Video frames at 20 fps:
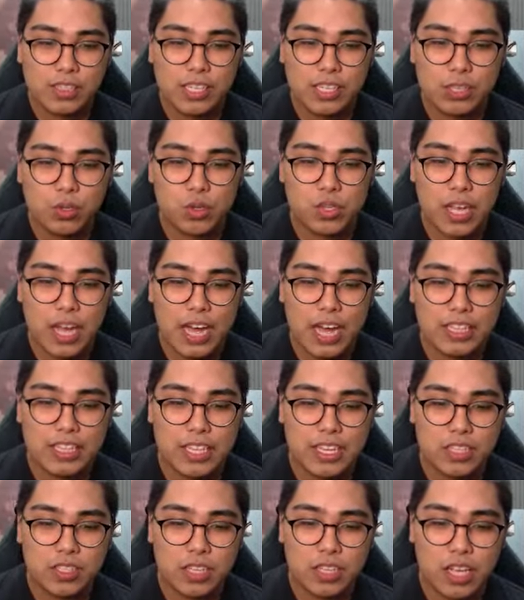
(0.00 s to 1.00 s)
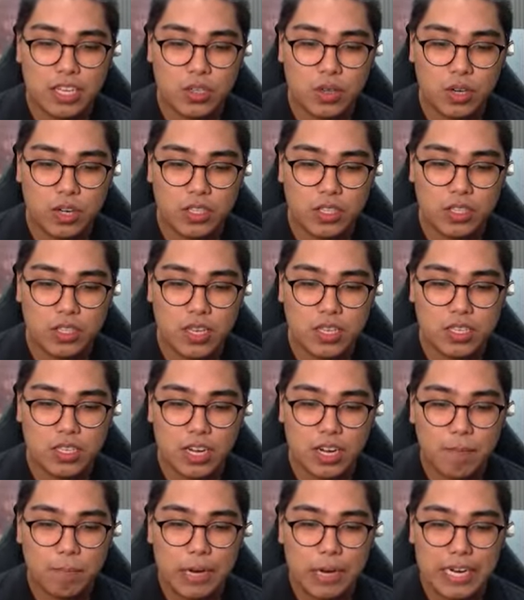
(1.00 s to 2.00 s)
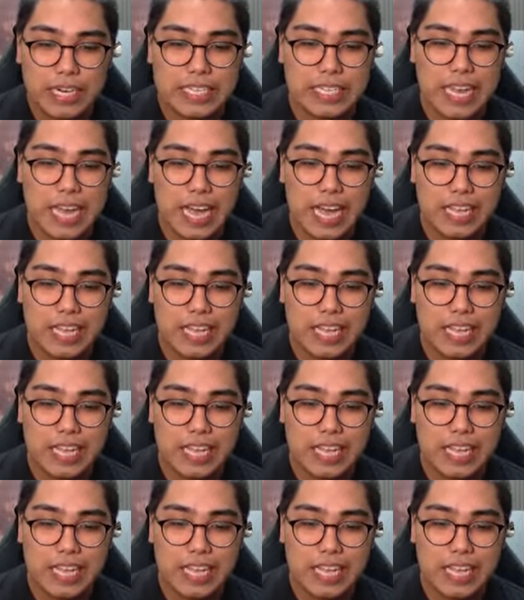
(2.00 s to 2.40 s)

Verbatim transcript: dito sa ating industrial district para sa